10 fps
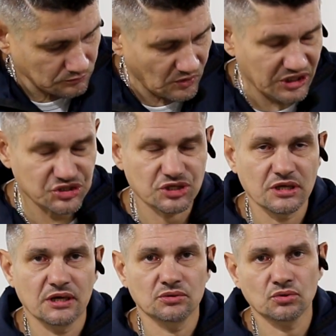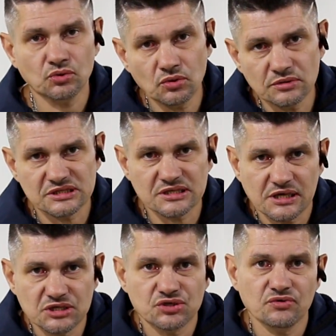начиная от грунтовых,
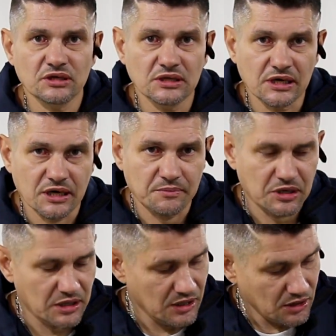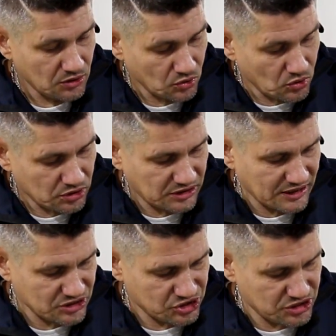заканчивая лаками. Но
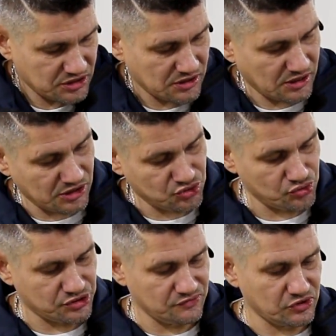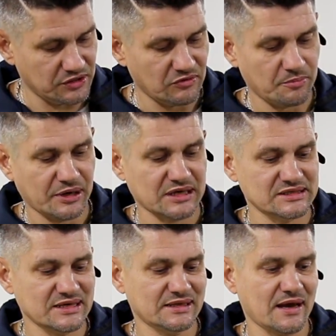также хочу сегодня вам
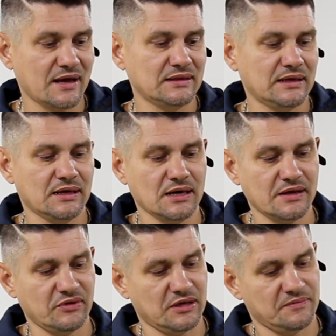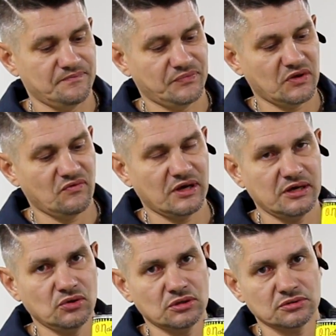показать антигравий
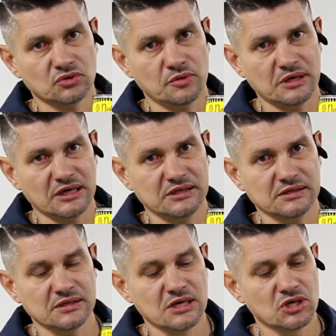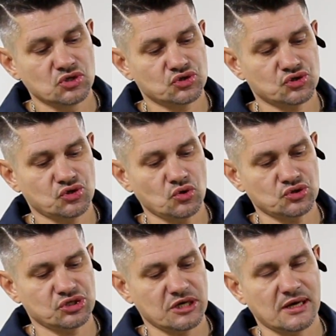Warrior номер один. Что
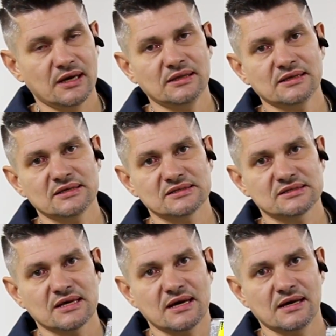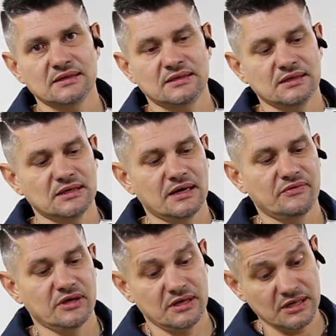же это за
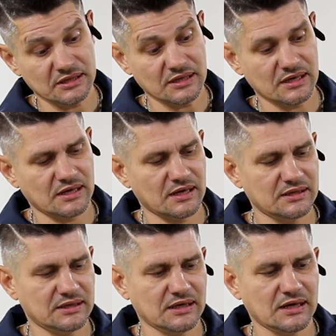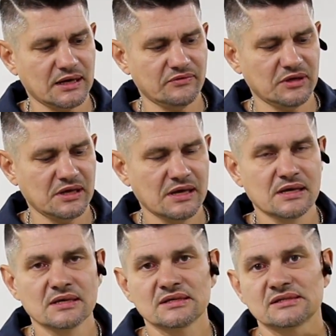антигравий? Это антигравий
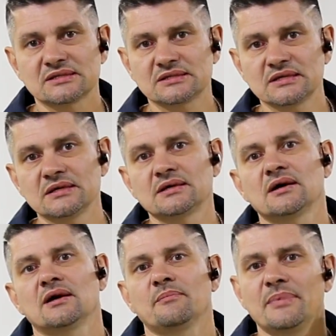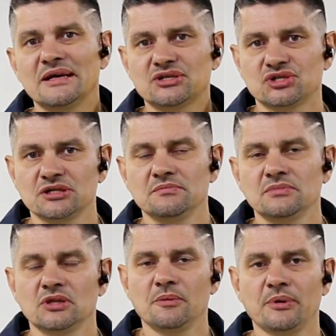с большим
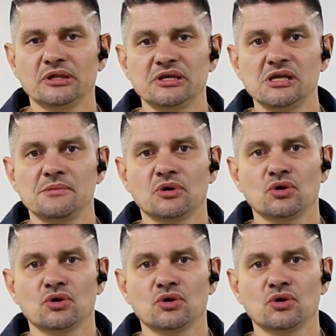наполнением